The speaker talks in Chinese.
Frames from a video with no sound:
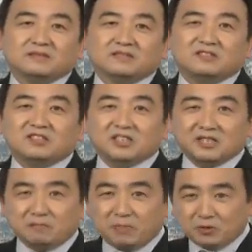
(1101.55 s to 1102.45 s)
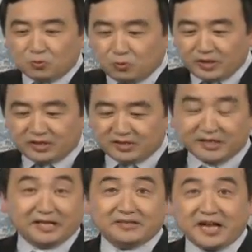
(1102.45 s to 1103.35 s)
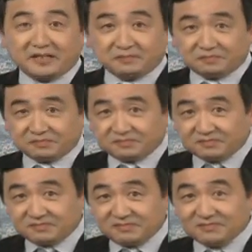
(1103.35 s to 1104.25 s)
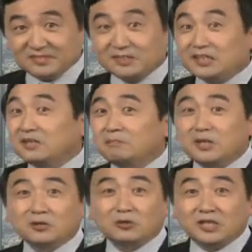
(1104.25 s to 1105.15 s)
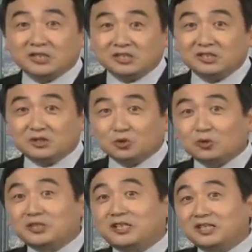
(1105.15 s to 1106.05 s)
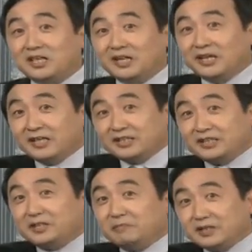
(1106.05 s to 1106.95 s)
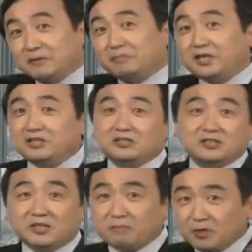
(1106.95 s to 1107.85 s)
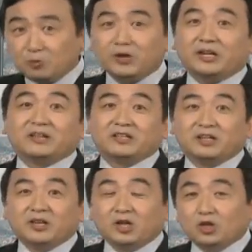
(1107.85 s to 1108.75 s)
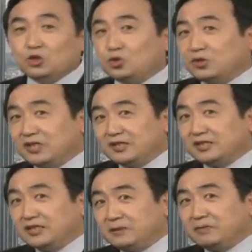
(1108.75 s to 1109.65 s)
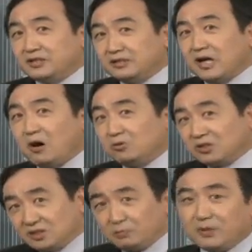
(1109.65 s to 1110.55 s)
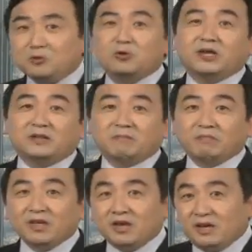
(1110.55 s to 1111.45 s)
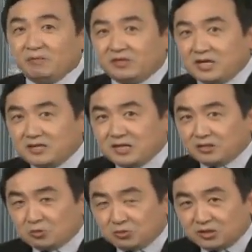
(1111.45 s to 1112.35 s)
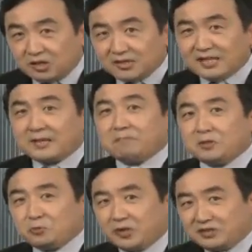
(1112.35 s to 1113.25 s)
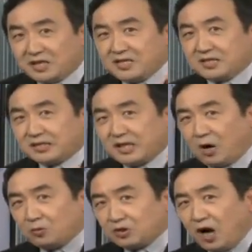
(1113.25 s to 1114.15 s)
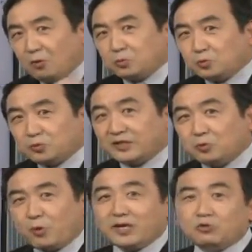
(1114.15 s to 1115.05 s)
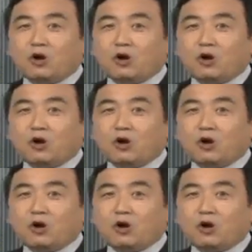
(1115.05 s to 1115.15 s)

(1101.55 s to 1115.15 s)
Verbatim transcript: 这是一个崩溃的年代，这个崩溃是做人的基本的品质的崩溃，做人的基本的道德的崩溃。人人都知道他在崩溃，人人逃逃不出这个怪圈，